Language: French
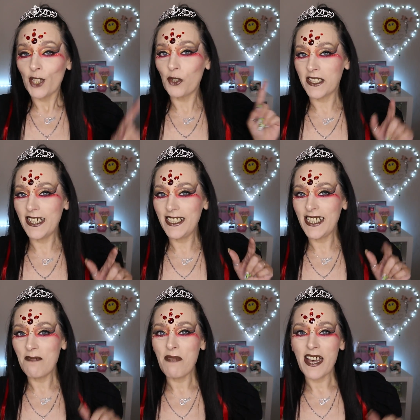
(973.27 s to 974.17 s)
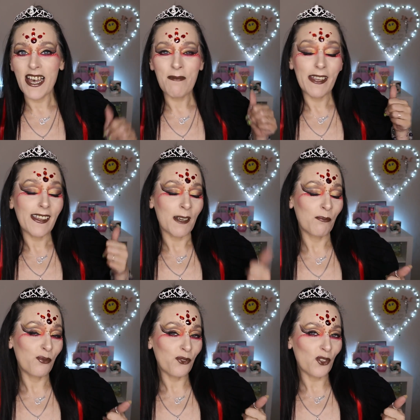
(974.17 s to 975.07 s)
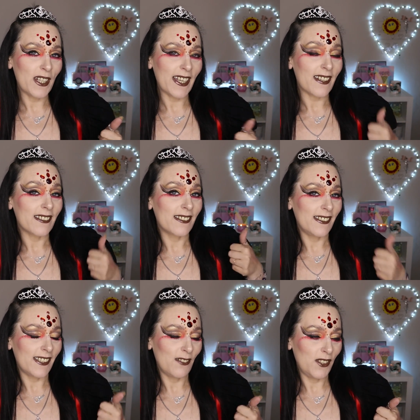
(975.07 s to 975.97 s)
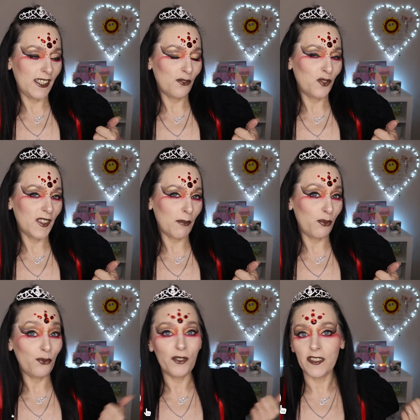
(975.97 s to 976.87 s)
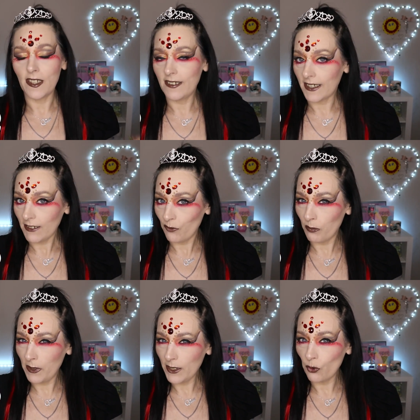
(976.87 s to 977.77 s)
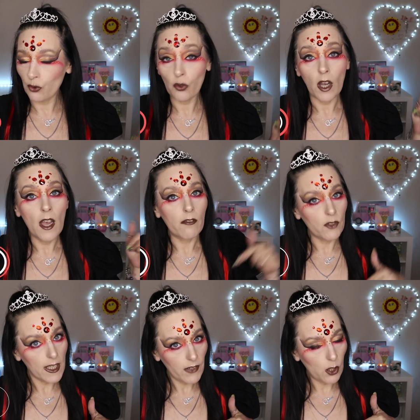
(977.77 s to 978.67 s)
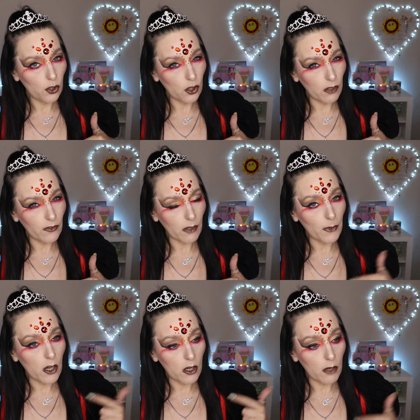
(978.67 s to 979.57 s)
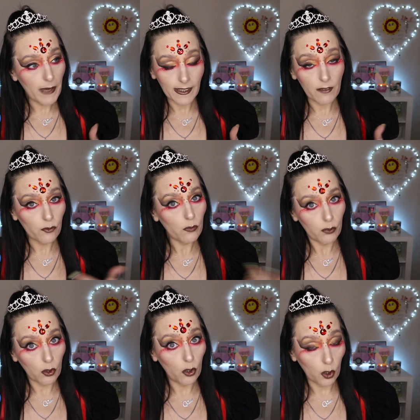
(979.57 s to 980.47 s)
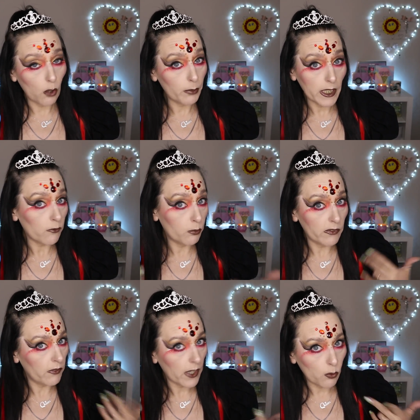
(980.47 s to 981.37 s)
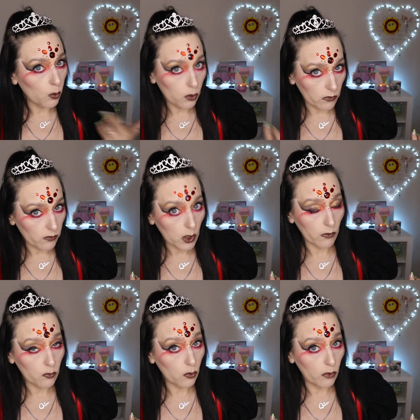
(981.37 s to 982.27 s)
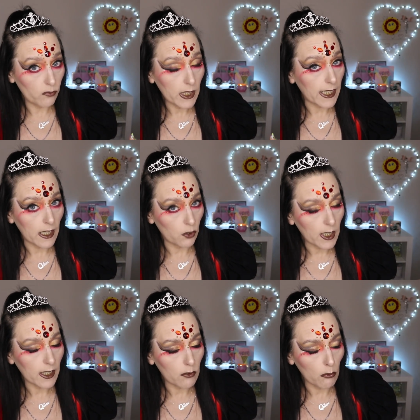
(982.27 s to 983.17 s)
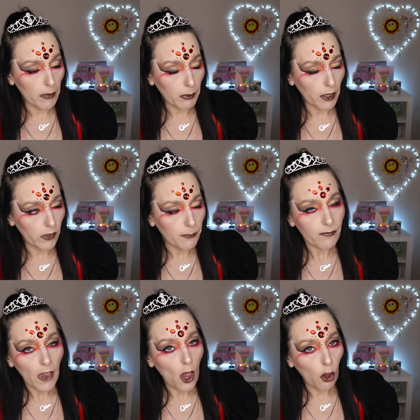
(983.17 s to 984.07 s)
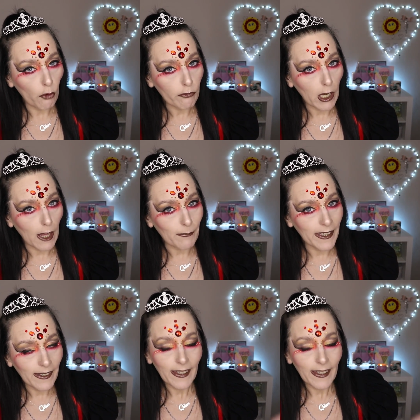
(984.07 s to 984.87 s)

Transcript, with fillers: Donc n'hésitez pas à mettre un pouce en l'air si cette vidéo vous a plu, si cette série vous plaît toujours. Vous avez le Google Form en barre d'infos pour le remplir. Vous pouvez le faire autant de fois que vous le voulez. Hein. Il y en a qui ne sont pas privés. Voilà.